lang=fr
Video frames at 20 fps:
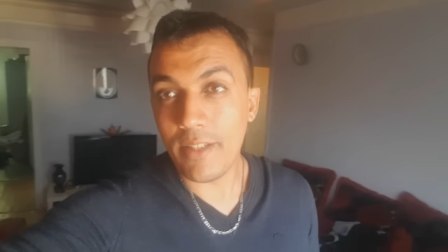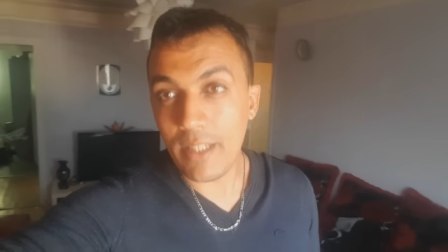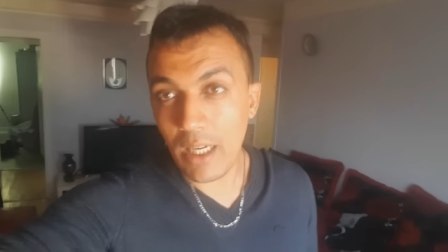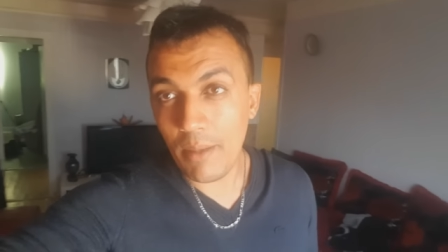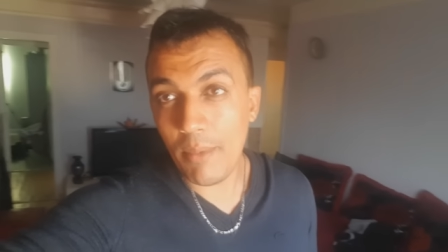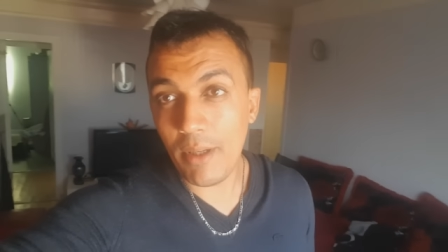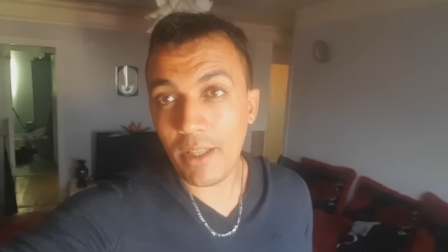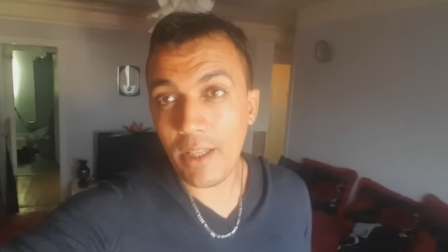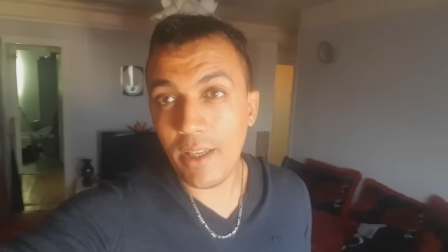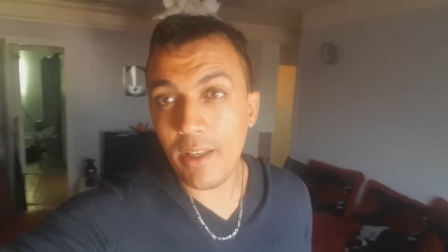
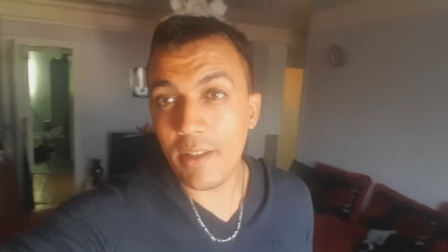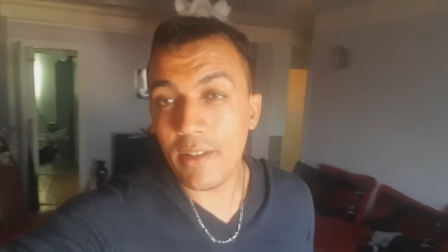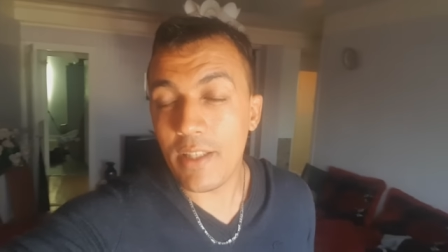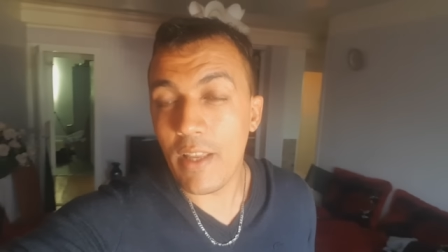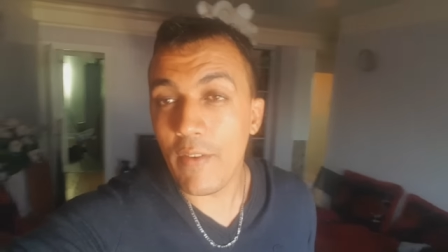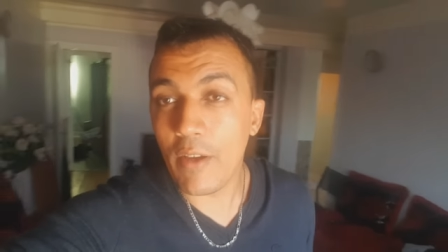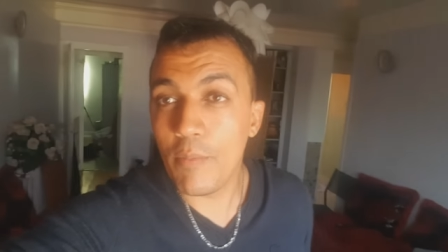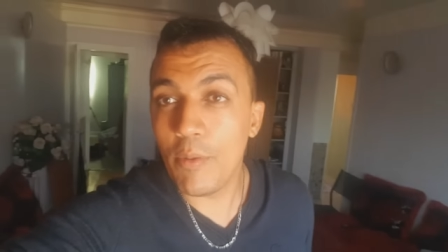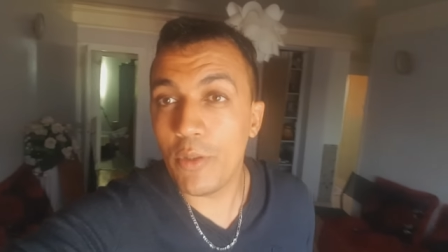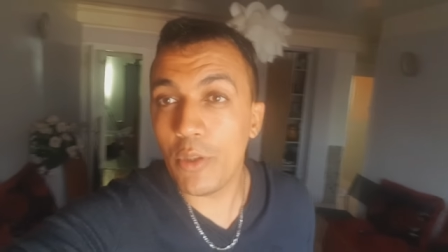Salam les
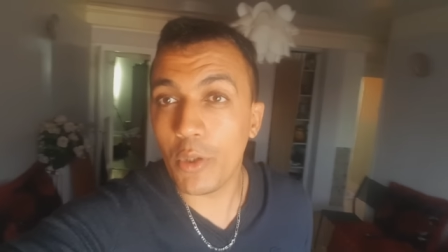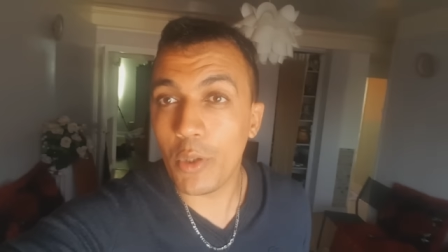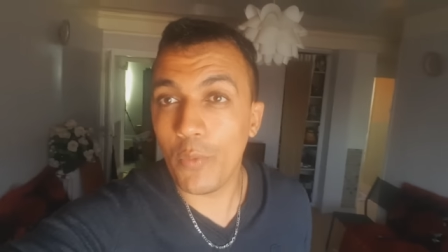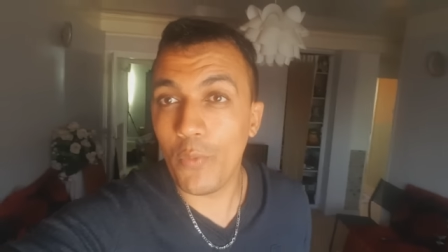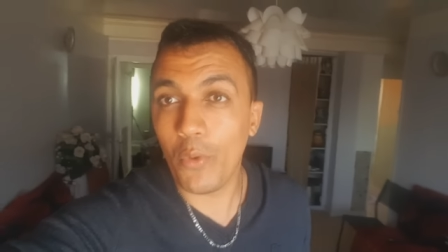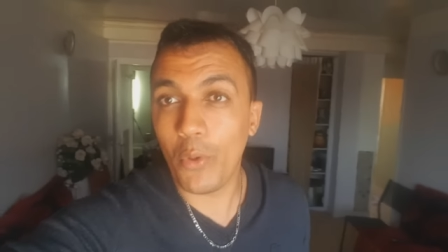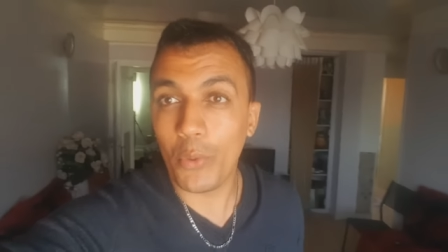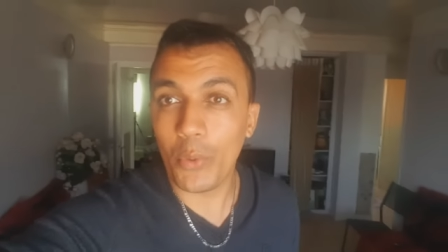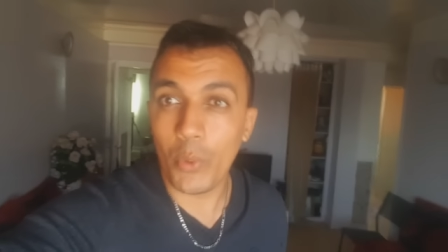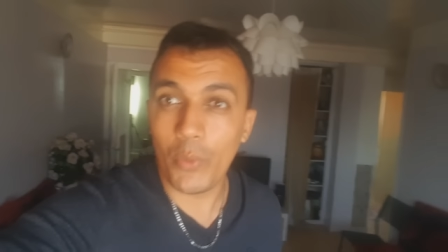c'est avec plaisir de
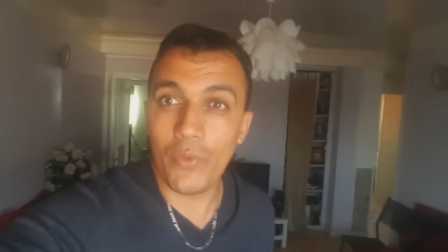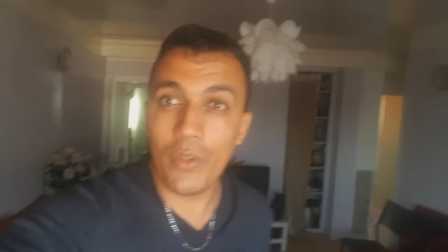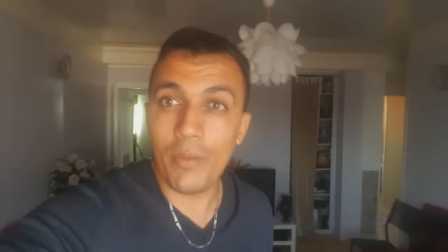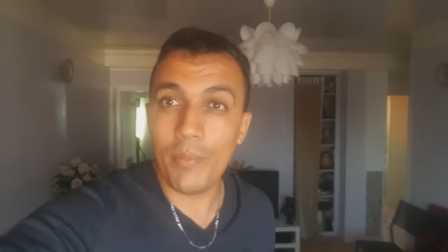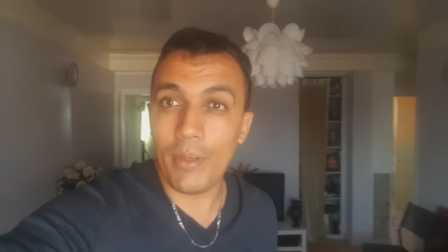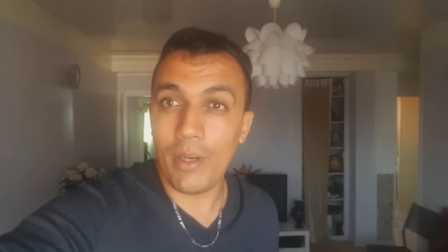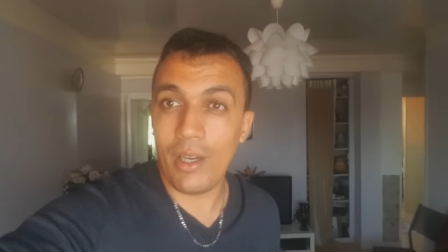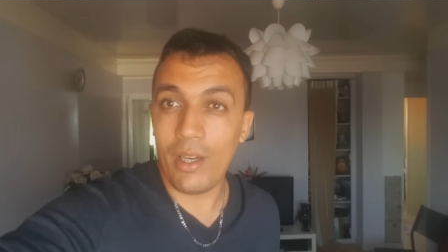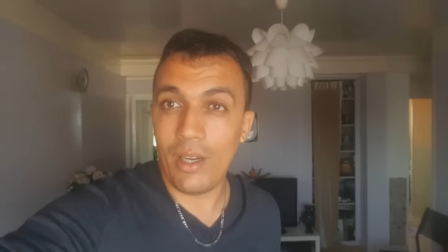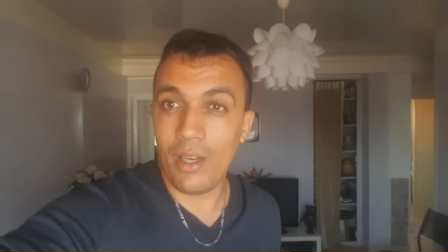vous retrouver
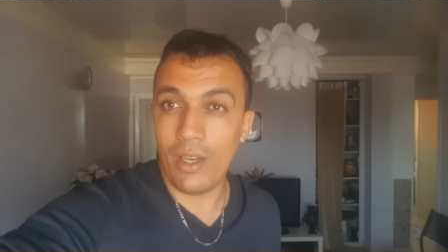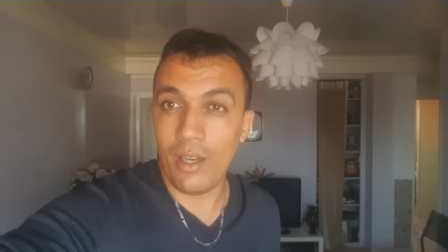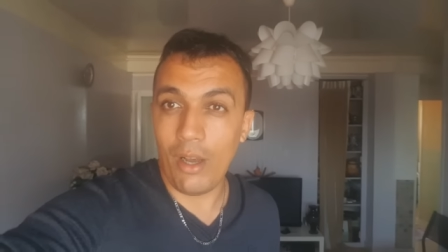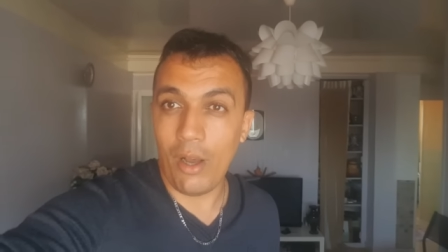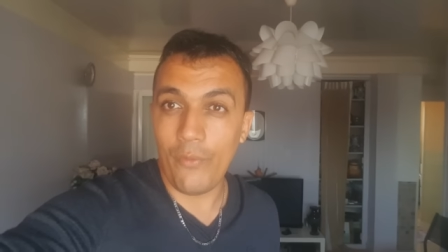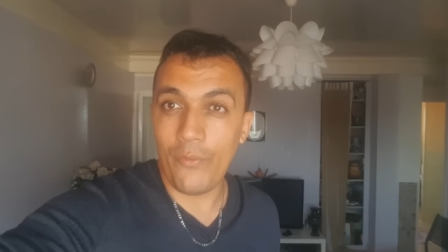bah,